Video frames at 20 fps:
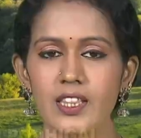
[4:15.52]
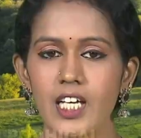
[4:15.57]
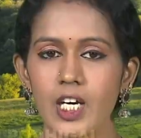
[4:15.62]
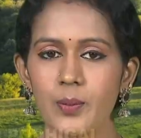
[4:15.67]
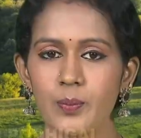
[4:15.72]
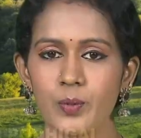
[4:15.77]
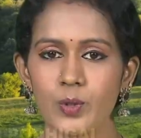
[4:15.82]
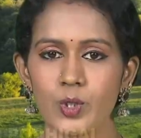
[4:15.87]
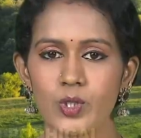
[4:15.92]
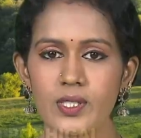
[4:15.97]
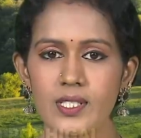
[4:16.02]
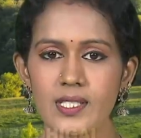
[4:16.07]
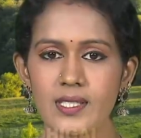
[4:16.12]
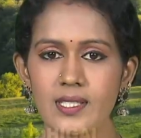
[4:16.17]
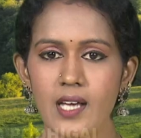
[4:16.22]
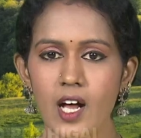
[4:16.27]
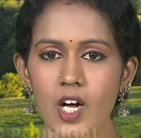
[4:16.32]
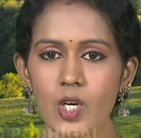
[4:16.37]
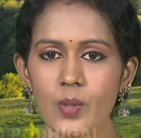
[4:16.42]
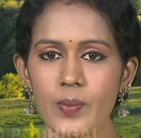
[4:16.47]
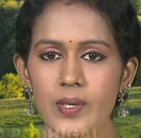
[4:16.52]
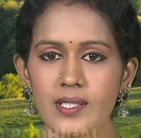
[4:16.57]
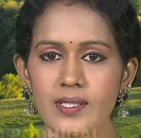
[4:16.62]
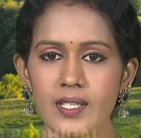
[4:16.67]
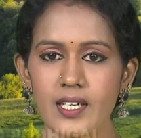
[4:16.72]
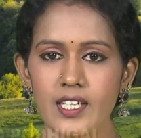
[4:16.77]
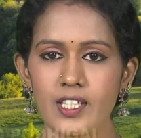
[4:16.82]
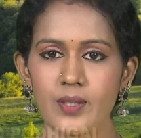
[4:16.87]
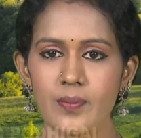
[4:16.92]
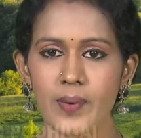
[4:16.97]
தர்பூசணி சாகுபடி
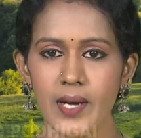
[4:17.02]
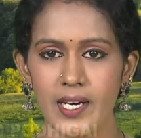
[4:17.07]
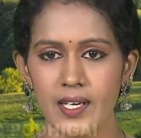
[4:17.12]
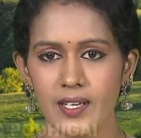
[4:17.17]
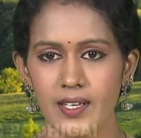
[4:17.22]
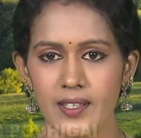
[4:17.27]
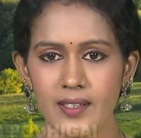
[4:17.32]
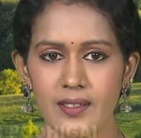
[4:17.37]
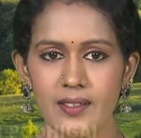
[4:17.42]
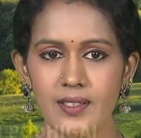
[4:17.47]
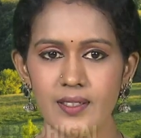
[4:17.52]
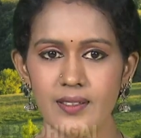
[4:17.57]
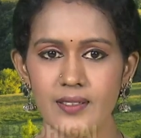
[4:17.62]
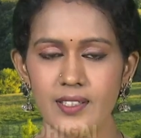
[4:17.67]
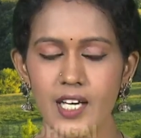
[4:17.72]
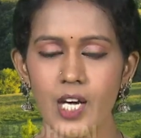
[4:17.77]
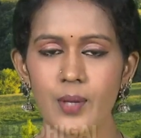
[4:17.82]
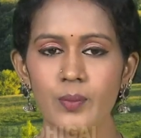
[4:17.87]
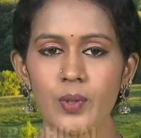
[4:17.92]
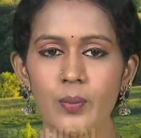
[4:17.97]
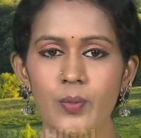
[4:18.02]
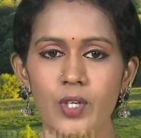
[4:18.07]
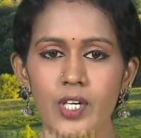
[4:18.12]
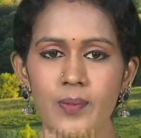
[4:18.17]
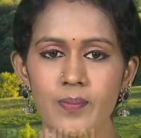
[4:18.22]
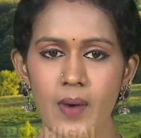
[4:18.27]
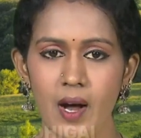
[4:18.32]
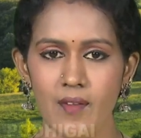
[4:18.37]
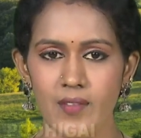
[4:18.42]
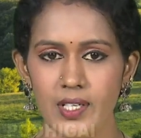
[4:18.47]
செய்து பயனடைந்த தருமபுரி
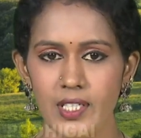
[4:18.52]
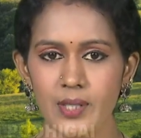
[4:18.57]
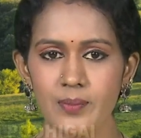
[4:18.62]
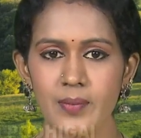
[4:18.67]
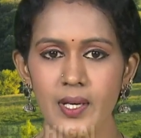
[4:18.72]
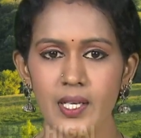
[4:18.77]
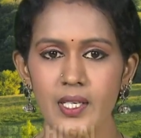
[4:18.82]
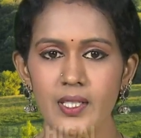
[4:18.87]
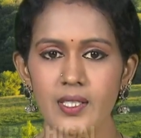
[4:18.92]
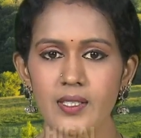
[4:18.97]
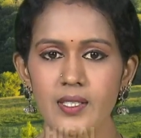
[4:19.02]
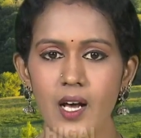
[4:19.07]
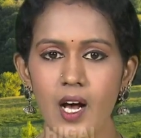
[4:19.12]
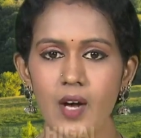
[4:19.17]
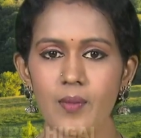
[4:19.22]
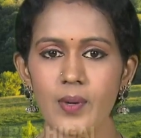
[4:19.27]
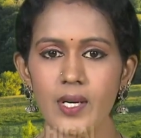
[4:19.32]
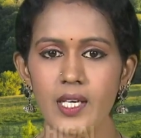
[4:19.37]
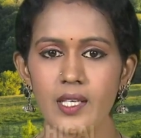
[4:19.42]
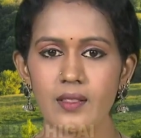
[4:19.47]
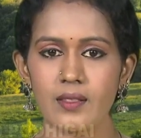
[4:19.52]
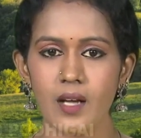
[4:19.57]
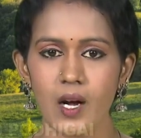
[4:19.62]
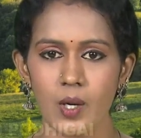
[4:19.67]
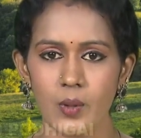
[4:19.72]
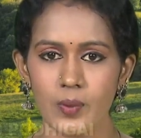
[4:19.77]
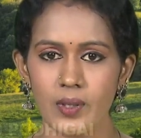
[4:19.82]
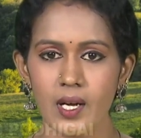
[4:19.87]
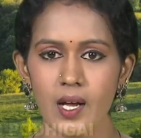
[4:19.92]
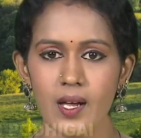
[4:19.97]
மாவட்டம் நாவலை
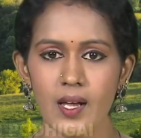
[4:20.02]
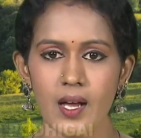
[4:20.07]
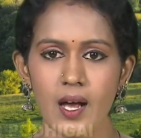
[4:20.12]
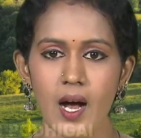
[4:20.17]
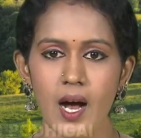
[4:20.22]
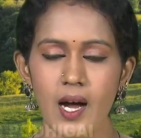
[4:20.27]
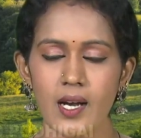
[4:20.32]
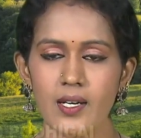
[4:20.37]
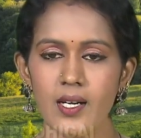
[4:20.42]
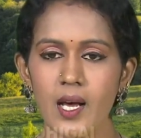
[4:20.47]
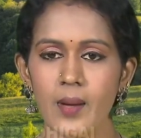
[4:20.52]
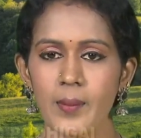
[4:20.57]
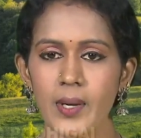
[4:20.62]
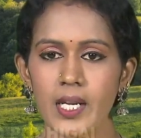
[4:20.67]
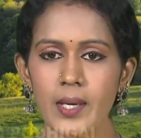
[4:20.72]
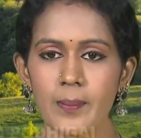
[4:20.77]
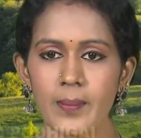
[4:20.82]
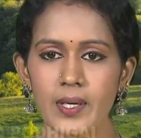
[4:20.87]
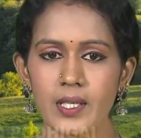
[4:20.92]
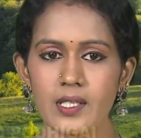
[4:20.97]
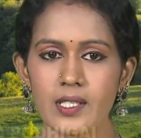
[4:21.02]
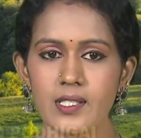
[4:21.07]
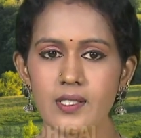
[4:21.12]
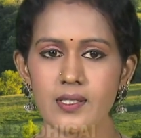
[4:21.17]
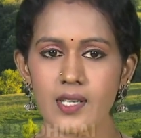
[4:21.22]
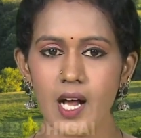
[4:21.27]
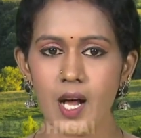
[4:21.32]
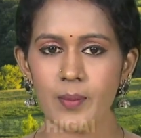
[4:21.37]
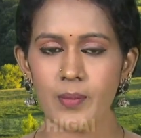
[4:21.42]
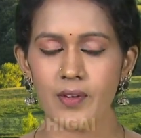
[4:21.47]
தாலுகா அண்ணாமலைப்பட்டி
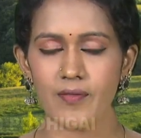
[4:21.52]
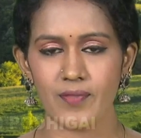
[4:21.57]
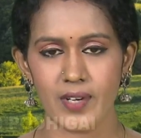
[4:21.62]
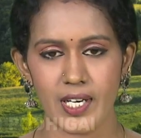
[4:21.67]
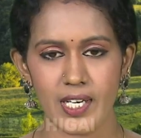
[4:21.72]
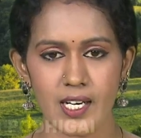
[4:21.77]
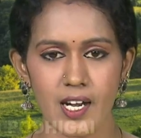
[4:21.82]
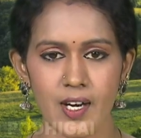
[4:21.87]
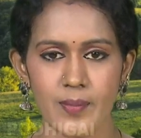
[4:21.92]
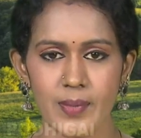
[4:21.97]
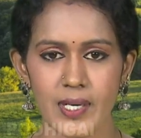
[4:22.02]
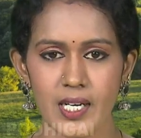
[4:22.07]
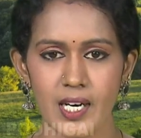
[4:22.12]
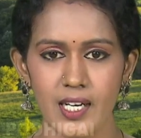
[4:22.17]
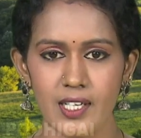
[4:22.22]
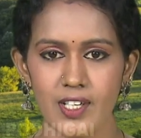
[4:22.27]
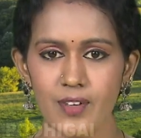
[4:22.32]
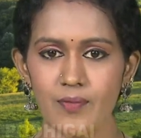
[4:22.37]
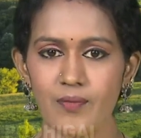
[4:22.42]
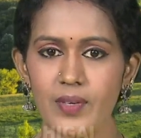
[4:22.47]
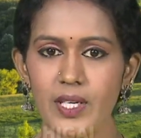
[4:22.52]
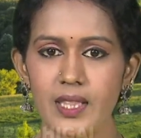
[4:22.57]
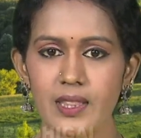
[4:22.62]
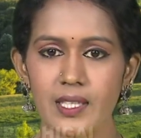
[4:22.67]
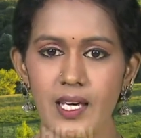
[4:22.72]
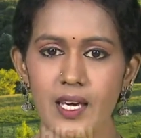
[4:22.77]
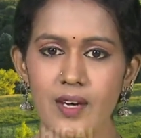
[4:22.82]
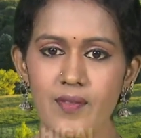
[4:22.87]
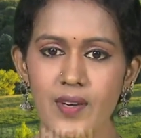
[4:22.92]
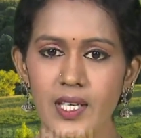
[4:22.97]
கிராம வேளாண்மையாளர் பி
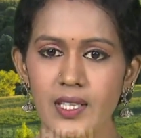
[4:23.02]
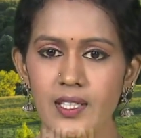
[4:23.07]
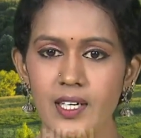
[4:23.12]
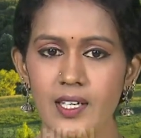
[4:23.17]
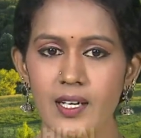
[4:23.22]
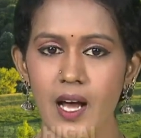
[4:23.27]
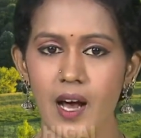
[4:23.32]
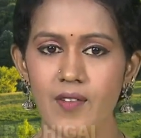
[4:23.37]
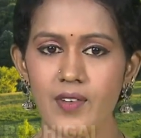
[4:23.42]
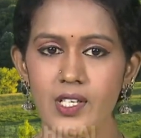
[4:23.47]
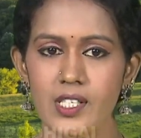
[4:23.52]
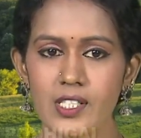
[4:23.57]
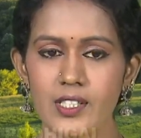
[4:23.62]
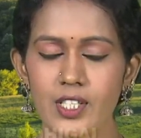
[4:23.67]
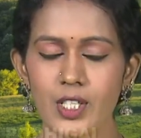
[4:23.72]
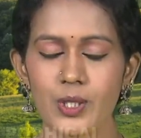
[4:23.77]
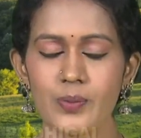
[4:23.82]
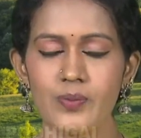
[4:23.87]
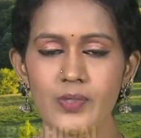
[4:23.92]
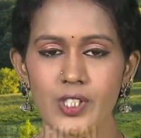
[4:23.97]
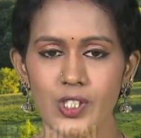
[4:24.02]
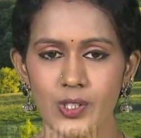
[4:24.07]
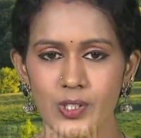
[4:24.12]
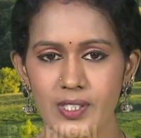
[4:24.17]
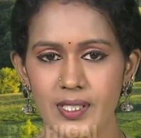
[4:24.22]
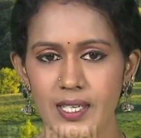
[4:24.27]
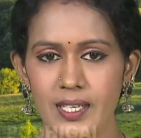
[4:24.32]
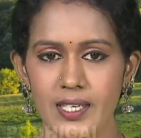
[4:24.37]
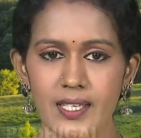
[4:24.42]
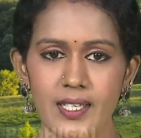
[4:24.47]
தேவேந்திரன் அவர்கள் தரும்
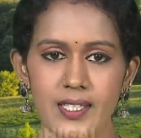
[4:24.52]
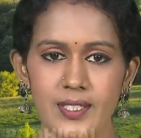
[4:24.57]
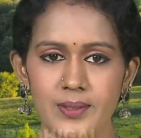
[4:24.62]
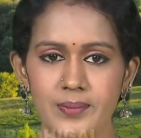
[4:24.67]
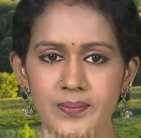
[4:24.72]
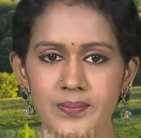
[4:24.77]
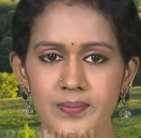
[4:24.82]
யோசனைகள்